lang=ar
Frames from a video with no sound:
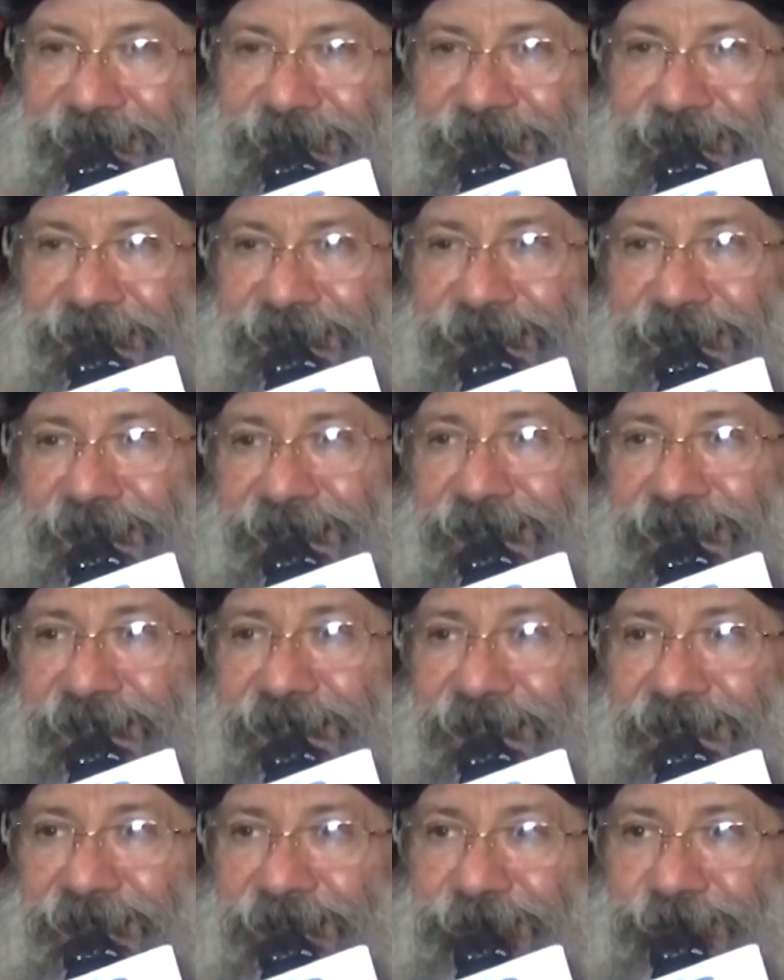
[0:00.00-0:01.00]
لأن لا
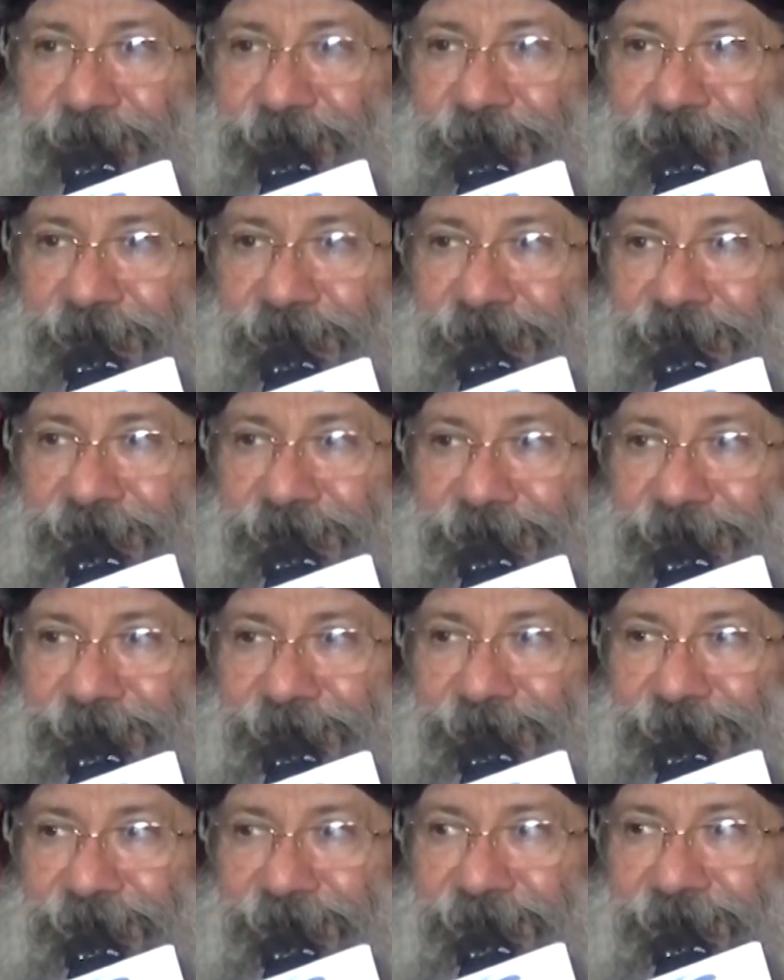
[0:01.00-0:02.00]
يعرفوا الله
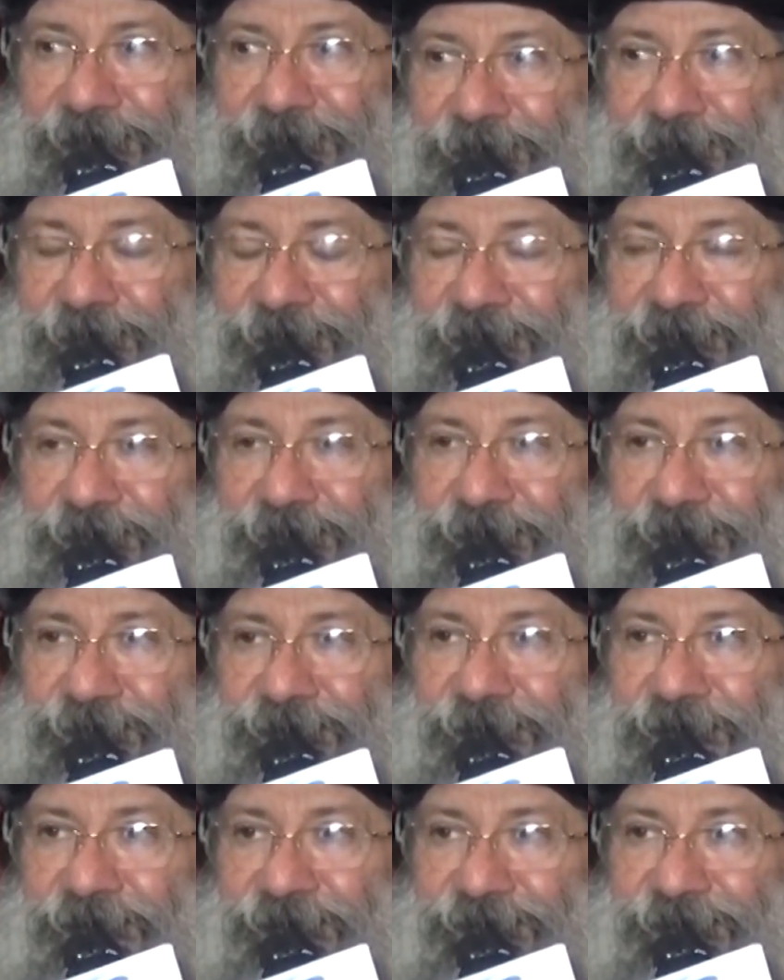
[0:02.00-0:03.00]

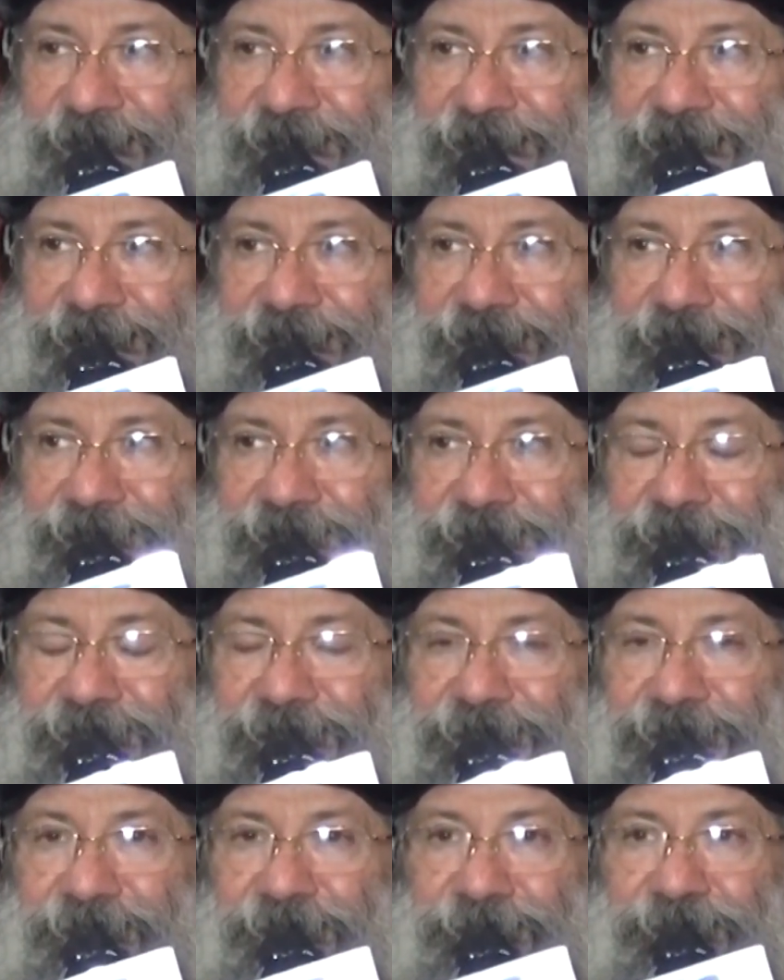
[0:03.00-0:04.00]
بيعبدوا أوثان
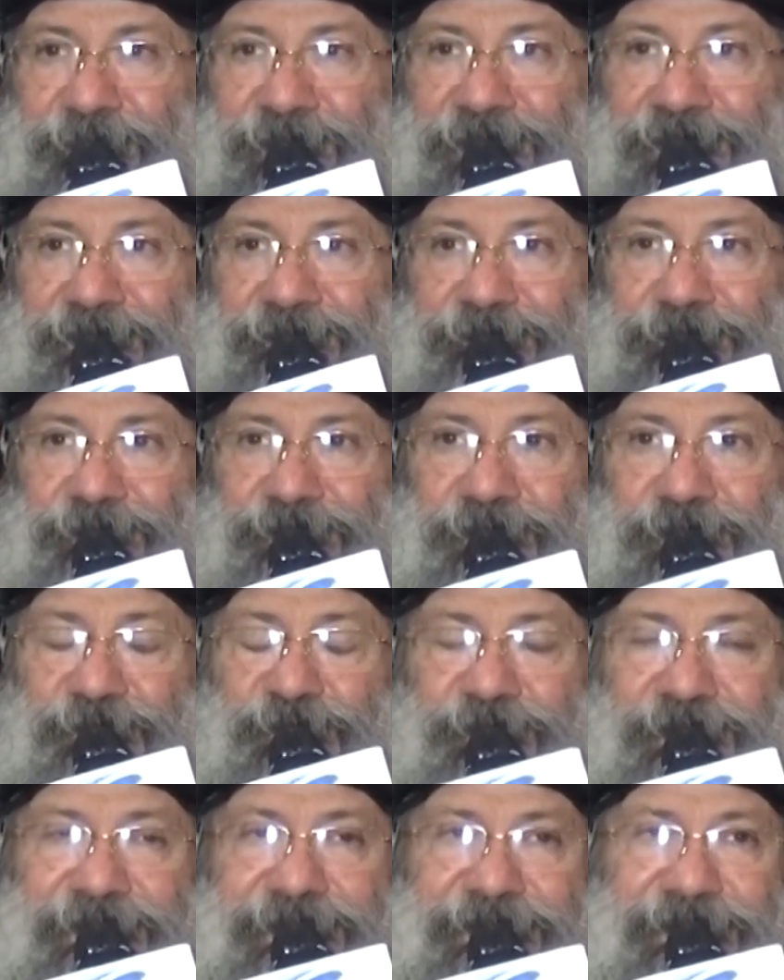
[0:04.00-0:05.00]
ما يعرفوش
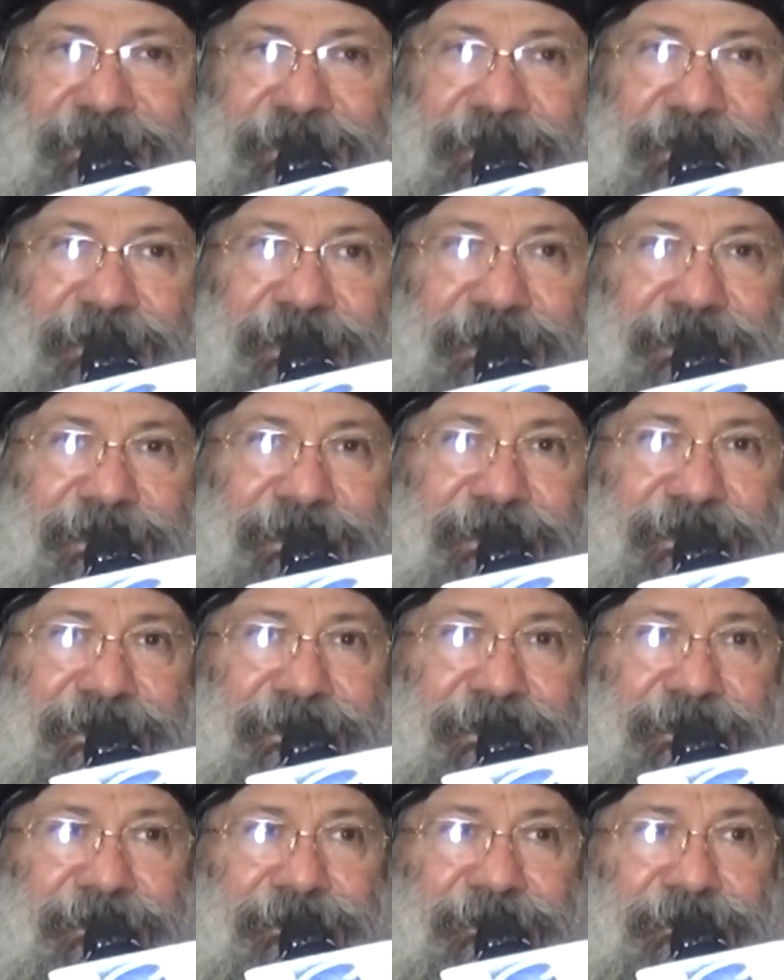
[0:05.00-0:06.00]
الوصية
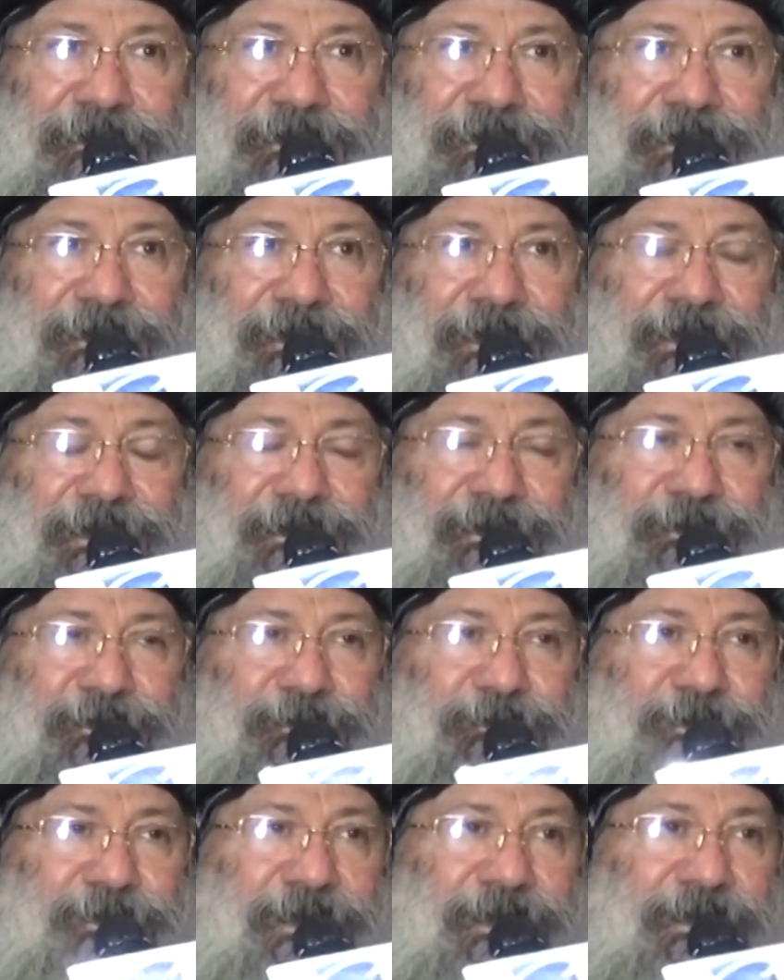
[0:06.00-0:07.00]
الإلهية
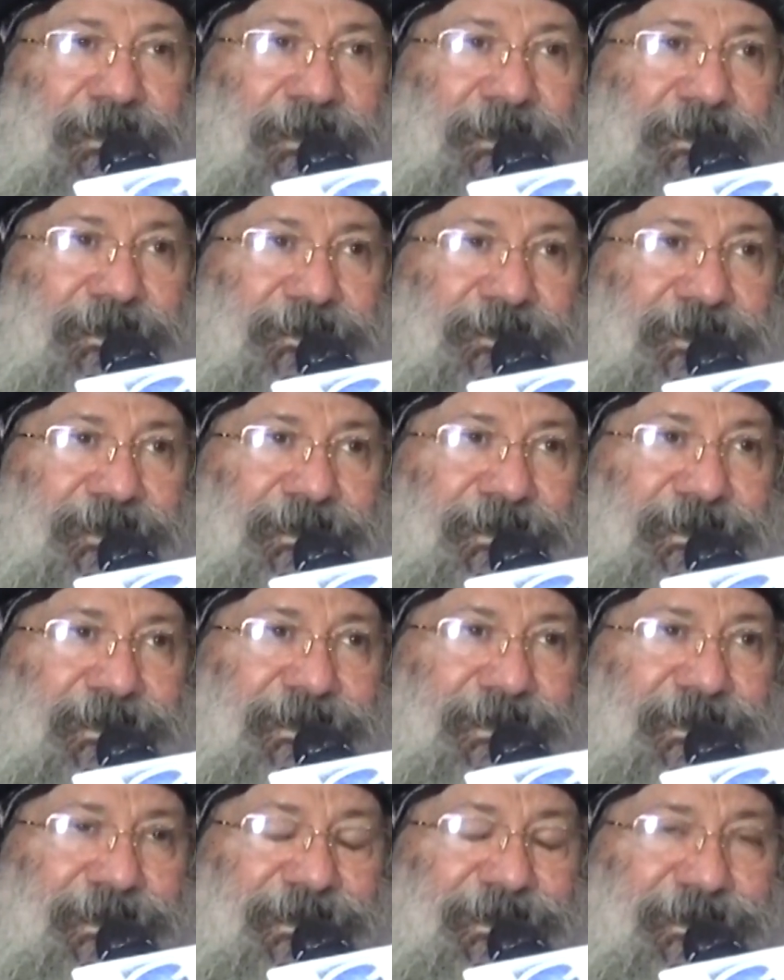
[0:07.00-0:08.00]
عندهم تقاليد
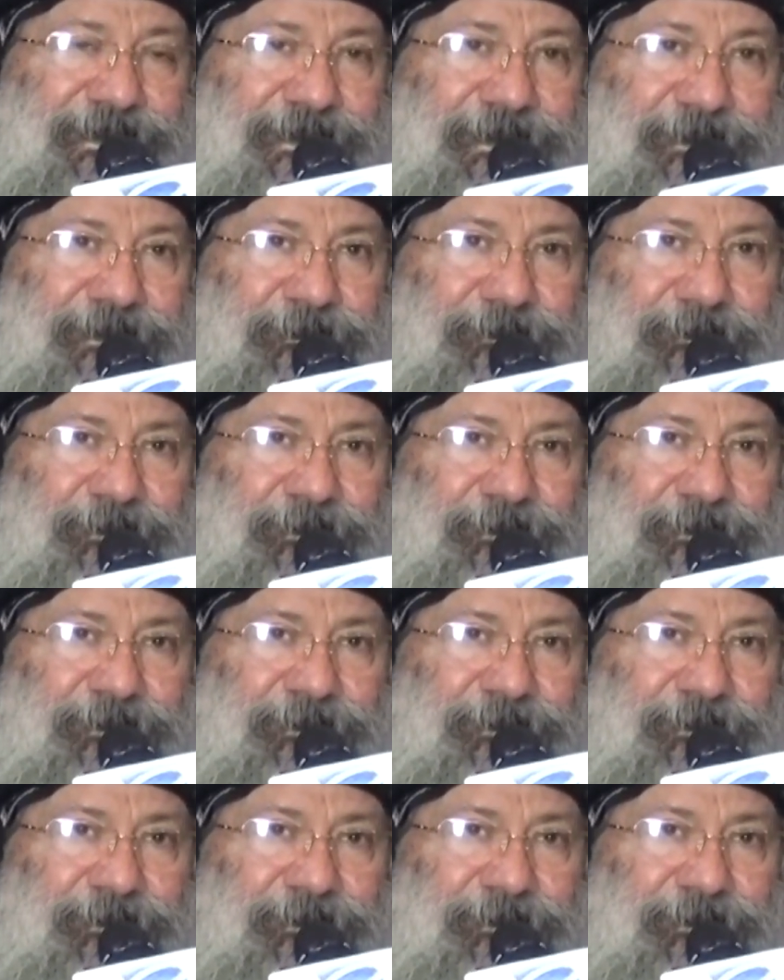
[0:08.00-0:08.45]
شريرة جدا